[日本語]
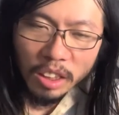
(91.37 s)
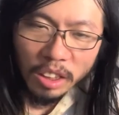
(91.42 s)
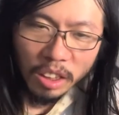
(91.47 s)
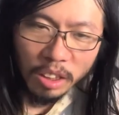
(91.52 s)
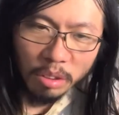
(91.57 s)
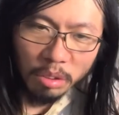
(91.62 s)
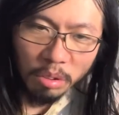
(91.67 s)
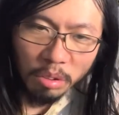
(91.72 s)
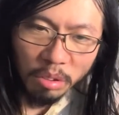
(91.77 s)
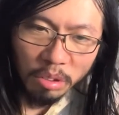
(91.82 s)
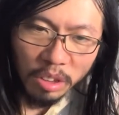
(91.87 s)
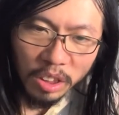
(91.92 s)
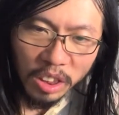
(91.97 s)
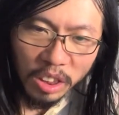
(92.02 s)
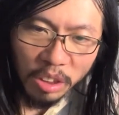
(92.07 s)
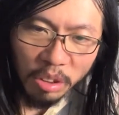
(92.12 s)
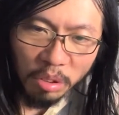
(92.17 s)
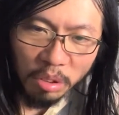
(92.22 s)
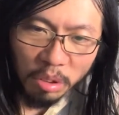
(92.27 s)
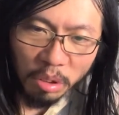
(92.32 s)
で、この
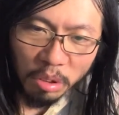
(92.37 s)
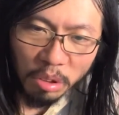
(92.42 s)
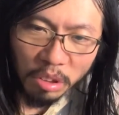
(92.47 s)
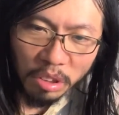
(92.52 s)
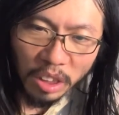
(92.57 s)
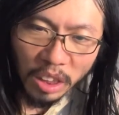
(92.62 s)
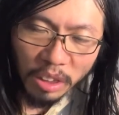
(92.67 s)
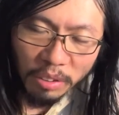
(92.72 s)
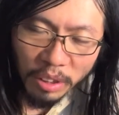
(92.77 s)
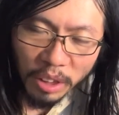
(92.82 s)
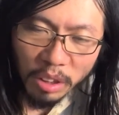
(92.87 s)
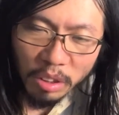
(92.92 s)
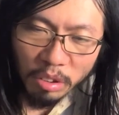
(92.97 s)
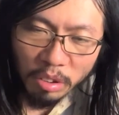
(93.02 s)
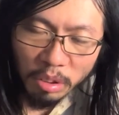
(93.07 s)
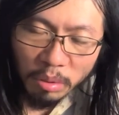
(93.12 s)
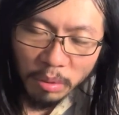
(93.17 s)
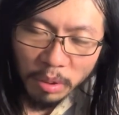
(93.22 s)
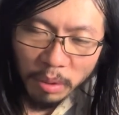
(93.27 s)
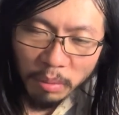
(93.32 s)
日曜の夜ぐらいはって
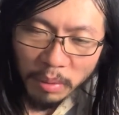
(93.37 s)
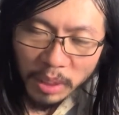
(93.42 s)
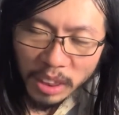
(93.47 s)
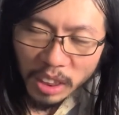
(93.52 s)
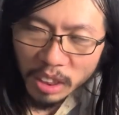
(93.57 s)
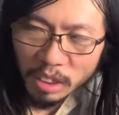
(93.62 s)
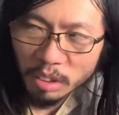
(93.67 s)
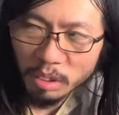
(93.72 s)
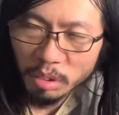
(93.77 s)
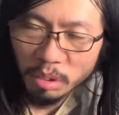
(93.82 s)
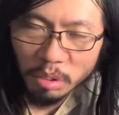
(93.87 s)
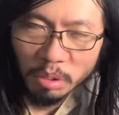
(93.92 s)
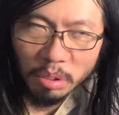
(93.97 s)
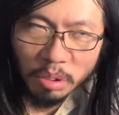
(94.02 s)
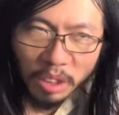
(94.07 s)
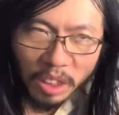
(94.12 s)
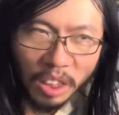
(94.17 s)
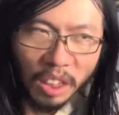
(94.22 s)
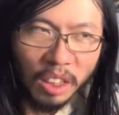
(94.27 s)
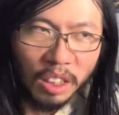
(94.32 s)
いうのもまさしくそ
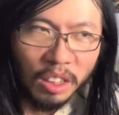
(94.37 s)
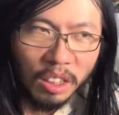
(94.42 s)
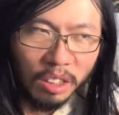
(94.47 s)
うで、